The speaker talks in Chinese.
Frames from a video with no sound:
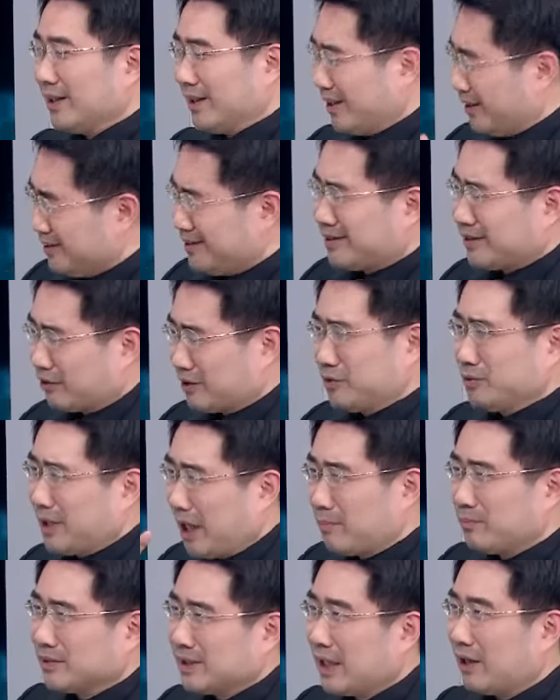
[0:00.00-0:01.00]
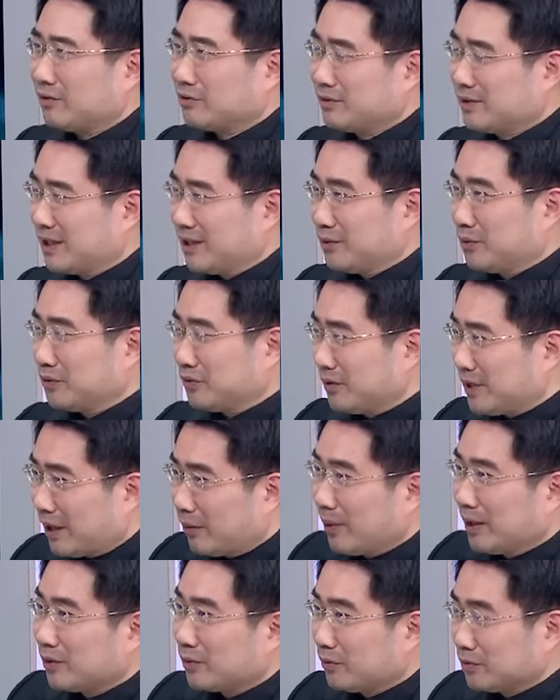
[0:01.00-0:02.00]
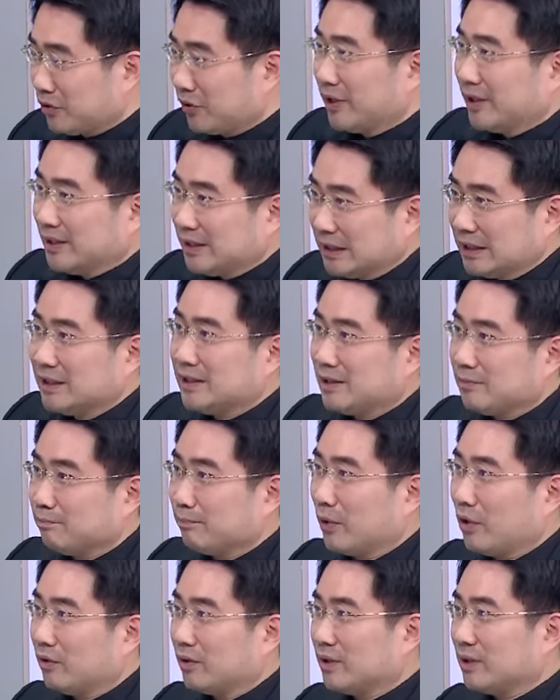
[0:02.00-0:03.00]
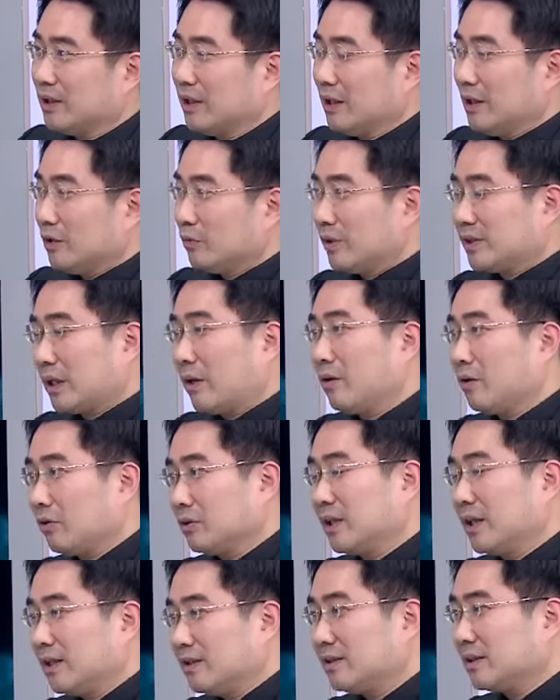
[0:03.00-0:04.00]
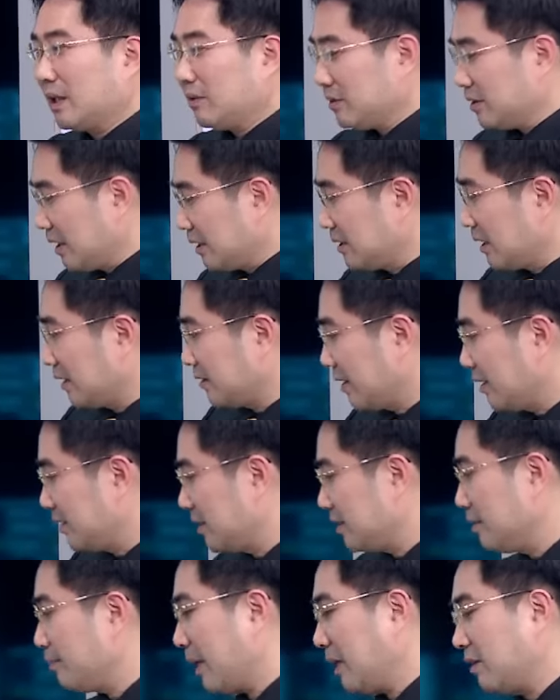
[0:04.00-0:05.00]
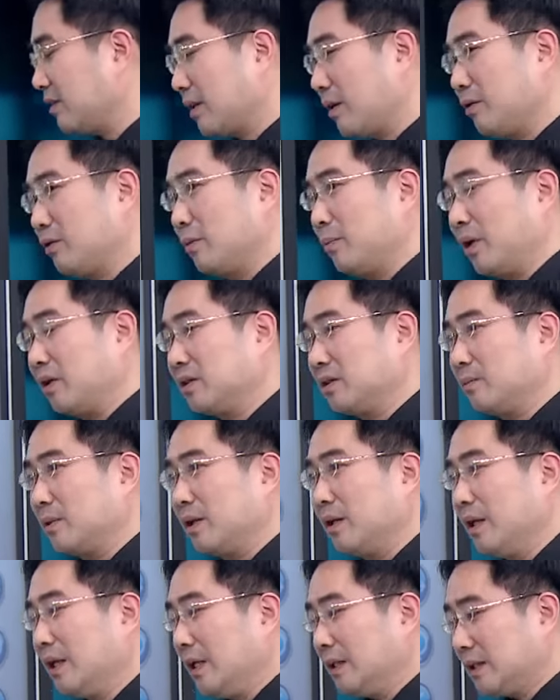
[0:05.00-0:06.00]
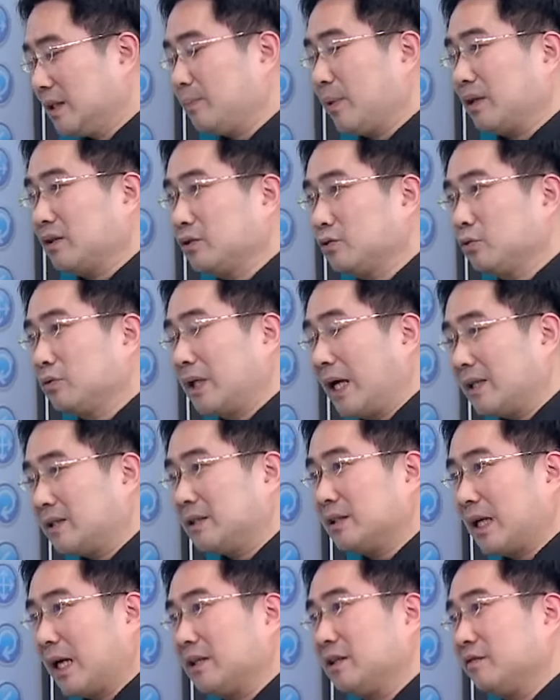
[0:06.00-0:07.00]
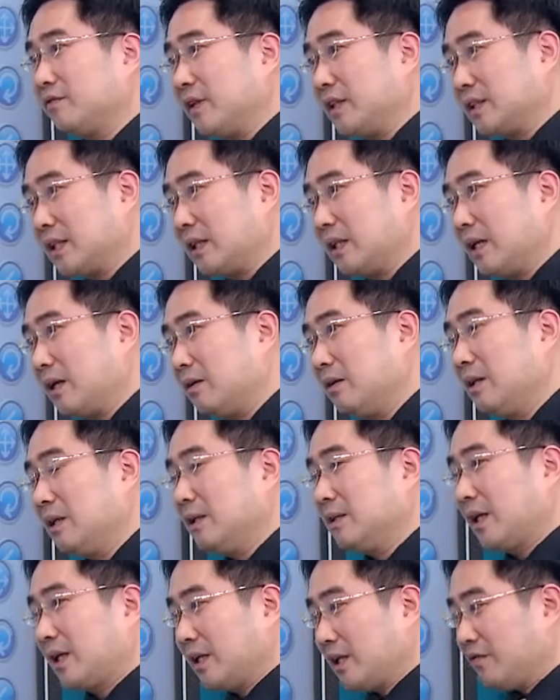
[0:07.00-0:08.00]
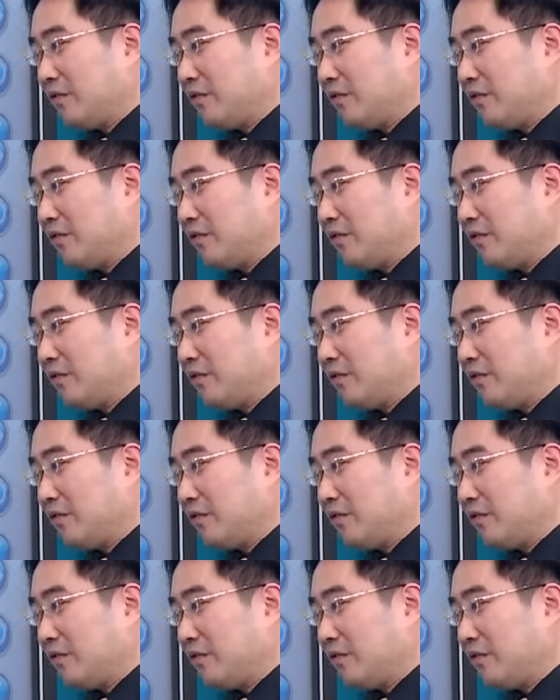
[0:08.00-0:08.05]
很少，几乎看不到，就顶多就两万多，就很已经紧绷了。对，所以三万口是很少的。但是他这一次已经买到三万口，表示什么？其实表示说他已经看的非常好。嗯，他看